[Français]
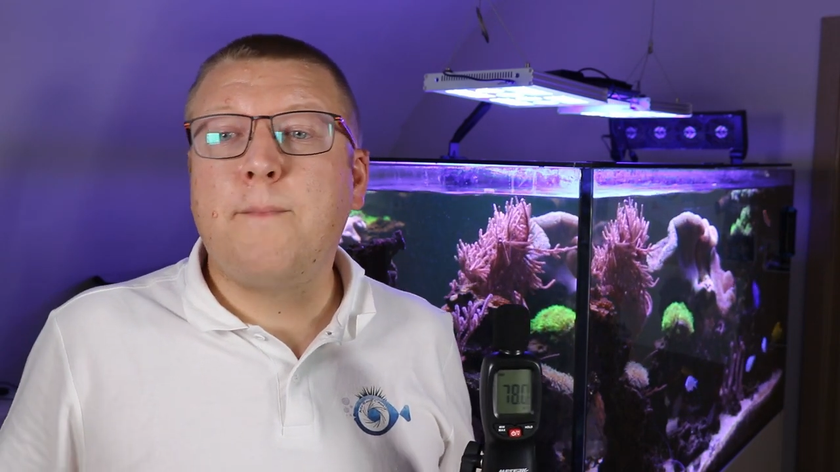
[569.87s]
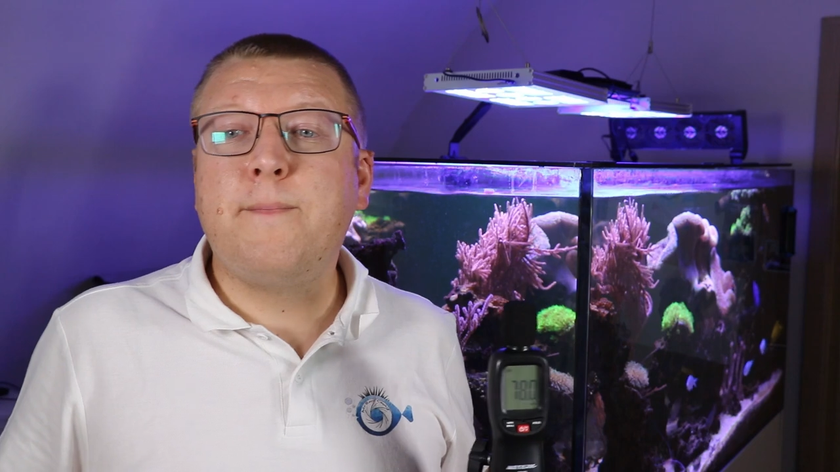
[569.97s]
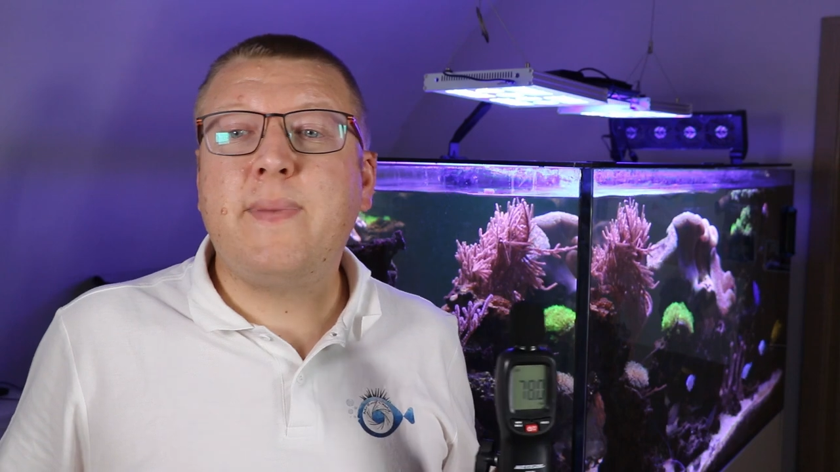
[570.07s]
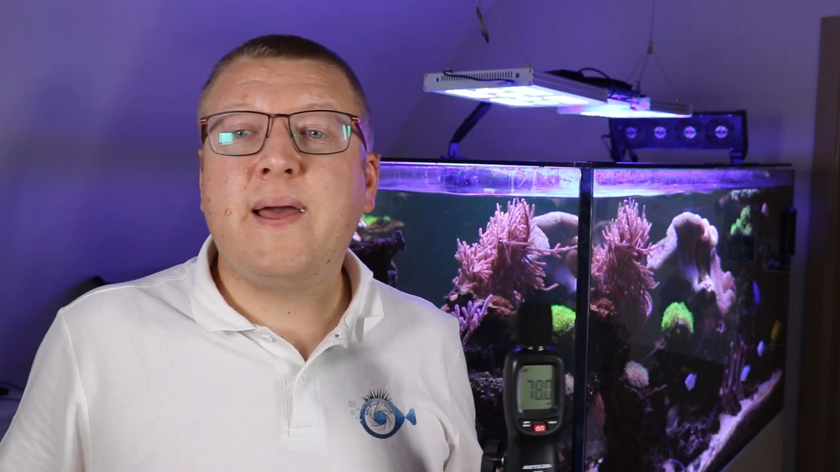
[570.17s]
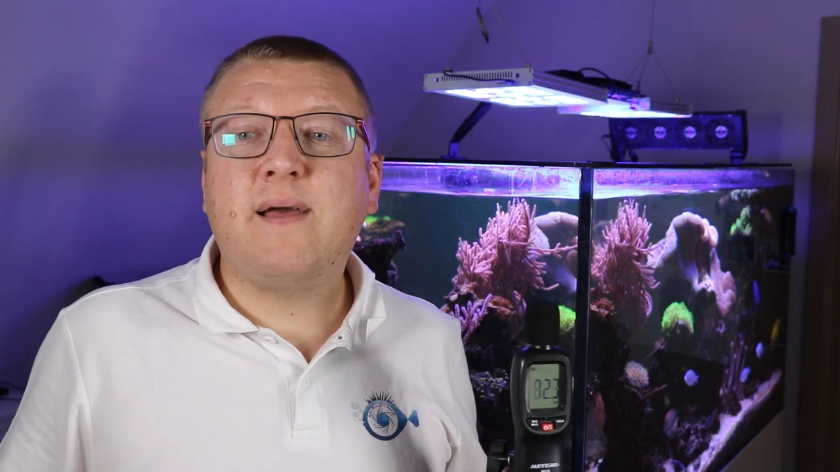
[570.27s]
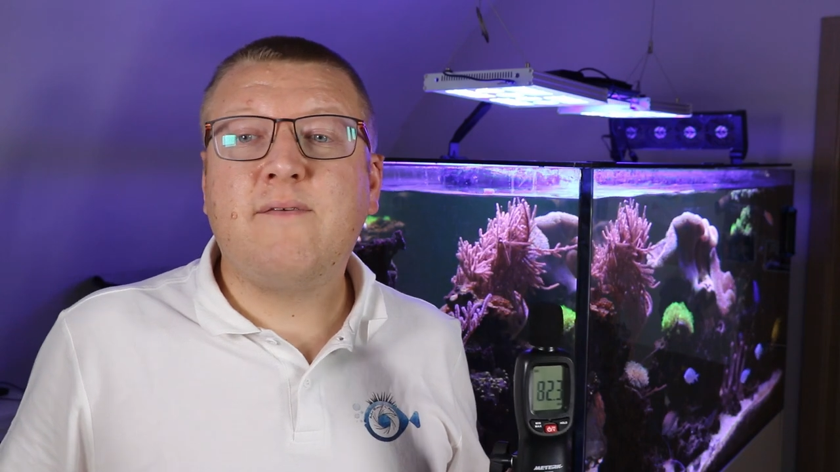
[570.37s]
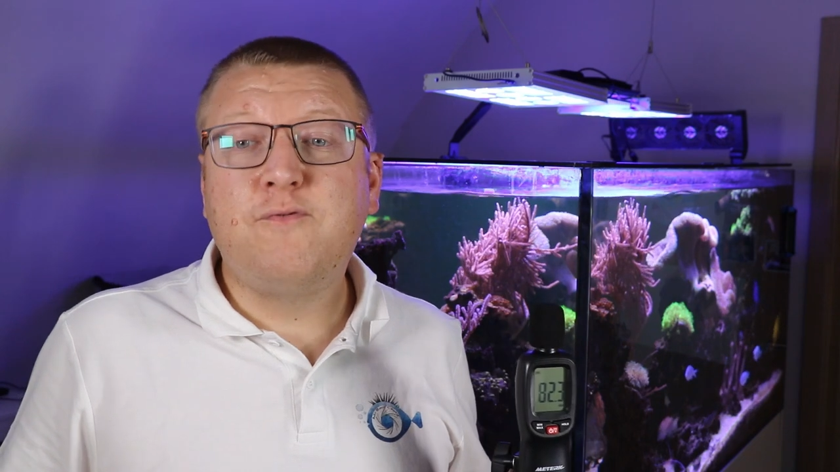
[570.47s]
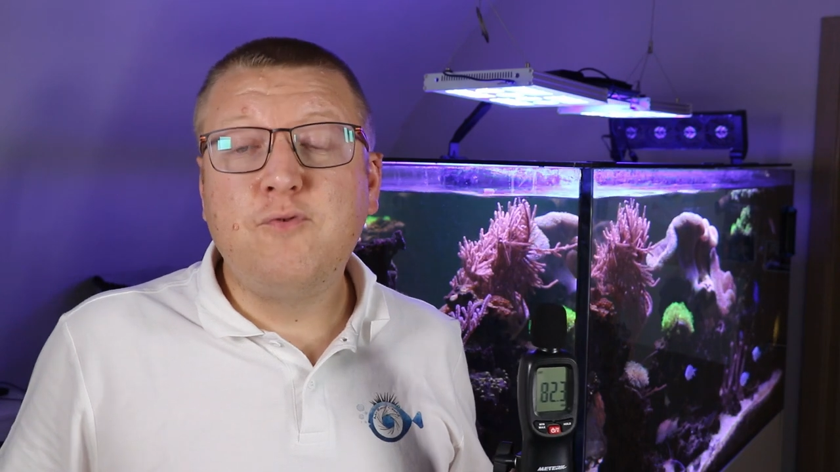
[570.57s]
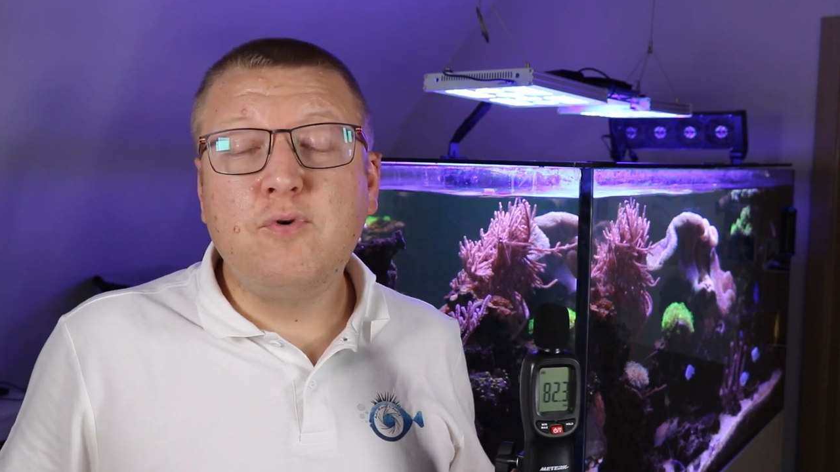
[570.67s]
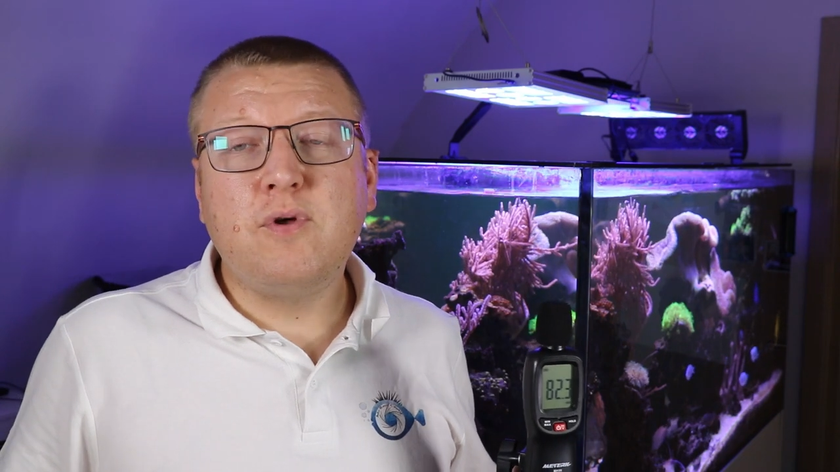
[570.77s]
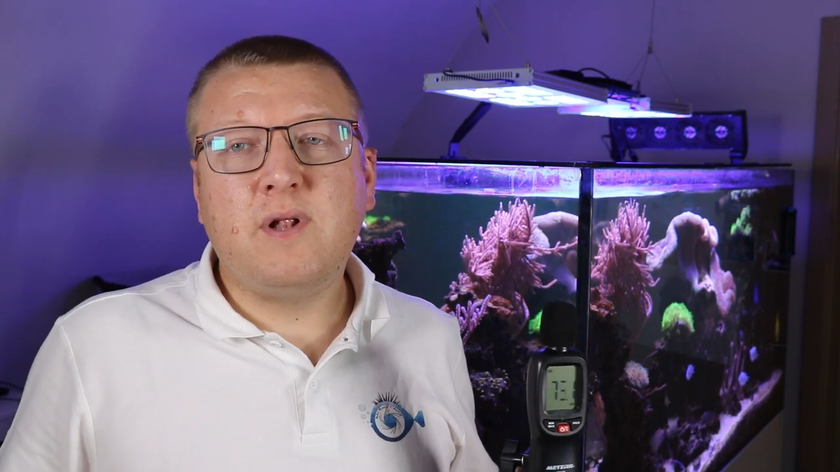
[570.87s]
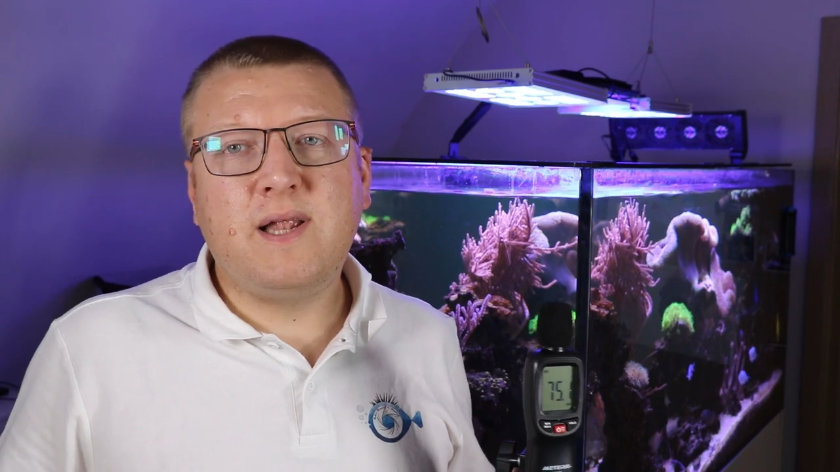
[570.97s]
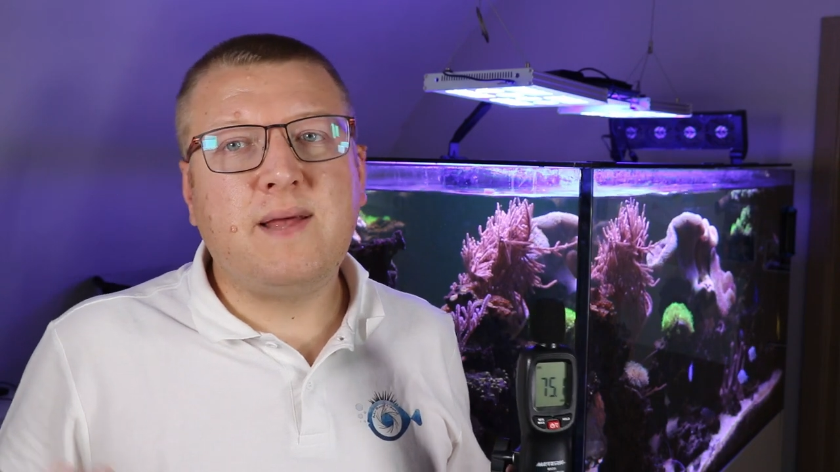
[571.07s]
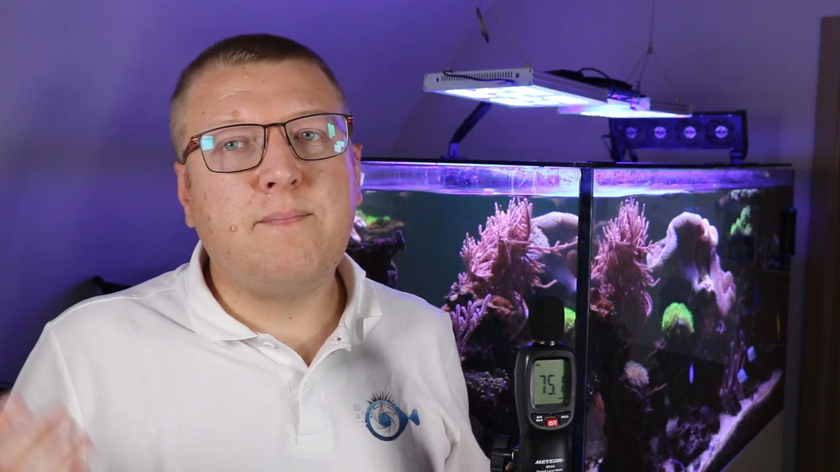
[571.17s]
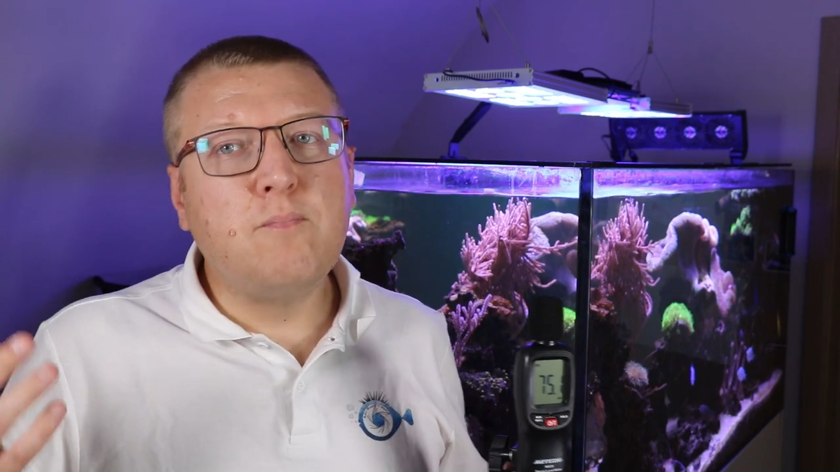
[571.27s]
Mais vu les